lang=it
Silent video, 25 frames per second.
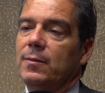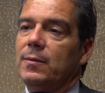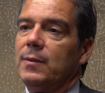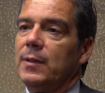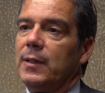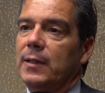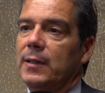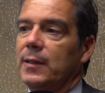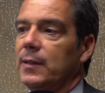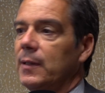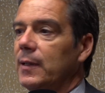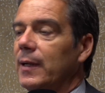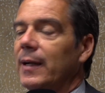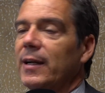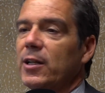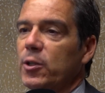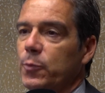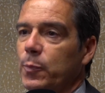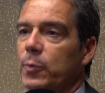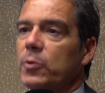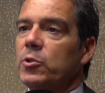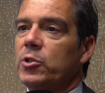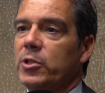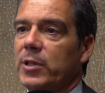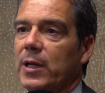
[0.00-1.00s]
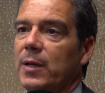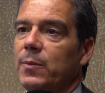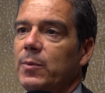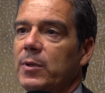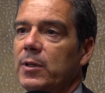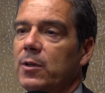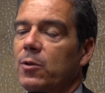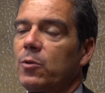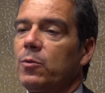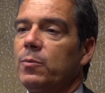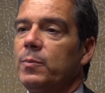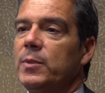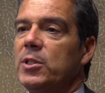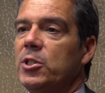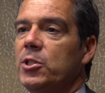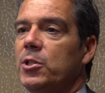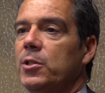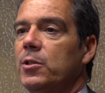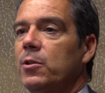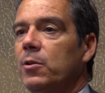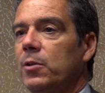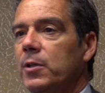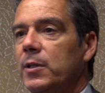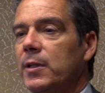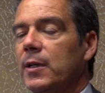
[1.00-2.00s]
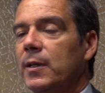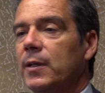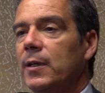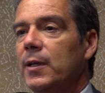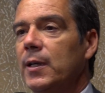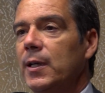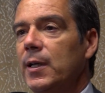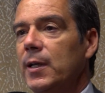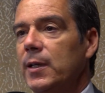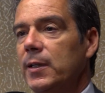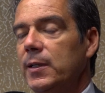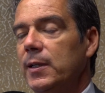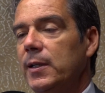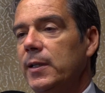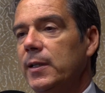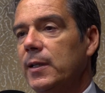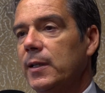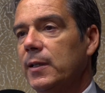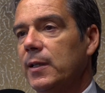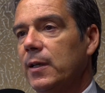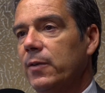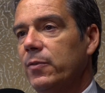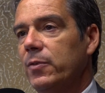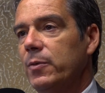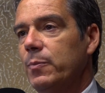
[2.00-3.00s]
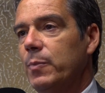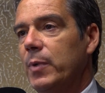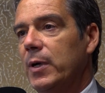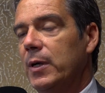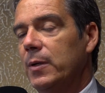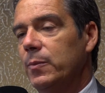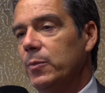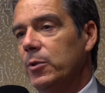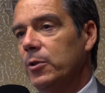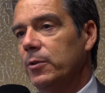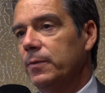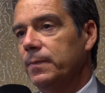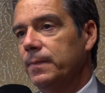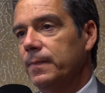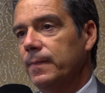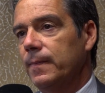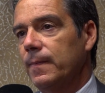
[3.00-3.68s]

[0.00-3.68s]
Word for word: la, la responsabile dell'omicidio di Lida Tafi Pamio.